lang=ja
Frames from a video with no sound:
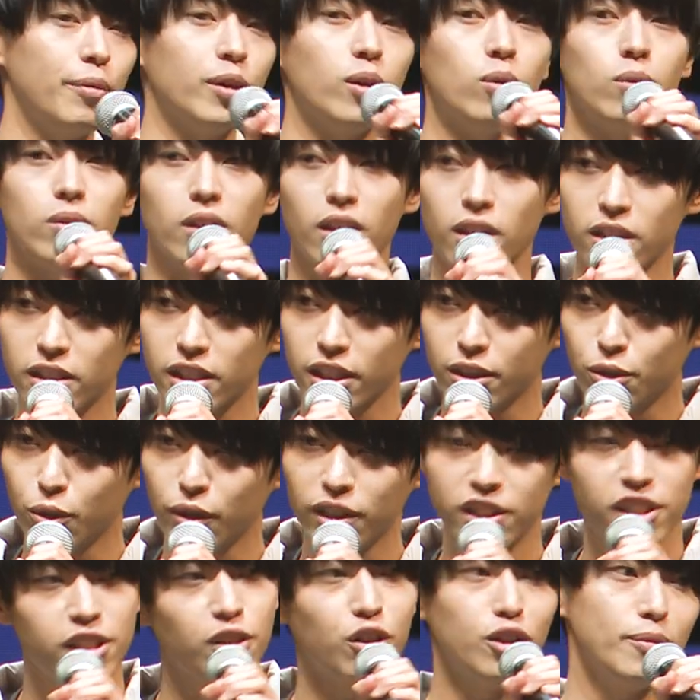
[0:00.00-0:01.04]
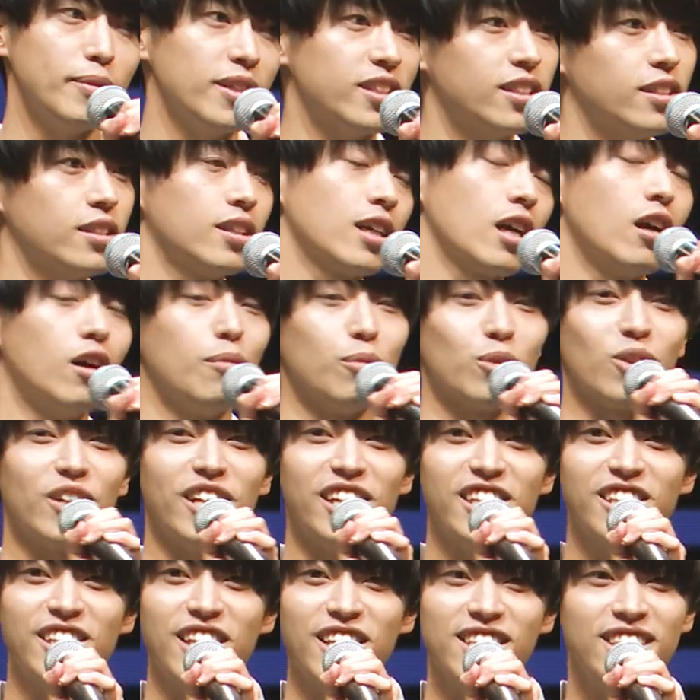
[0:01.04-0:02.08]
アビコ銀雀を演じております、川本
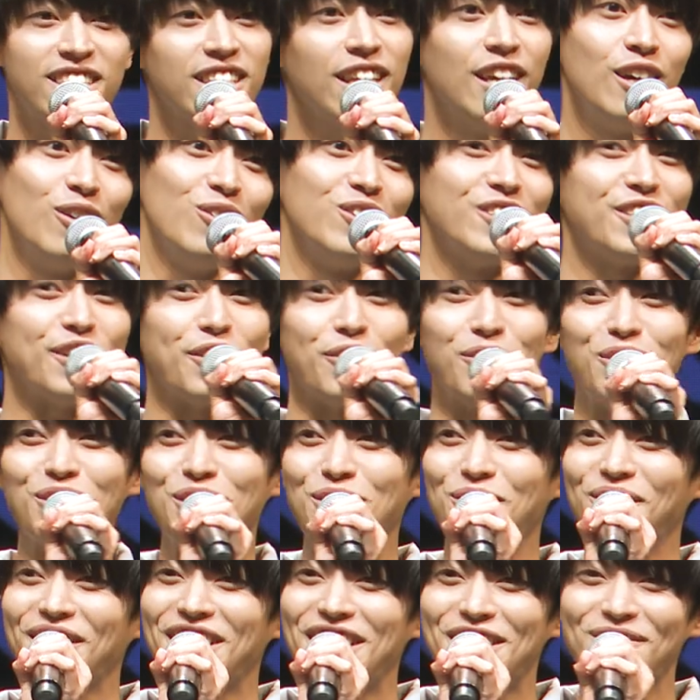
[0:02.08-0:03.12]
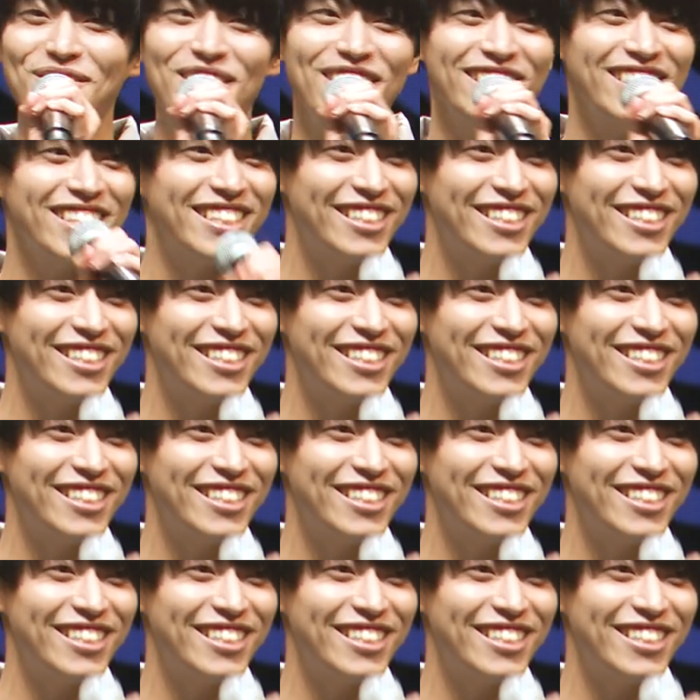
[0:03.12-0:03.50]
大輝です。本日はよろしくお願いしま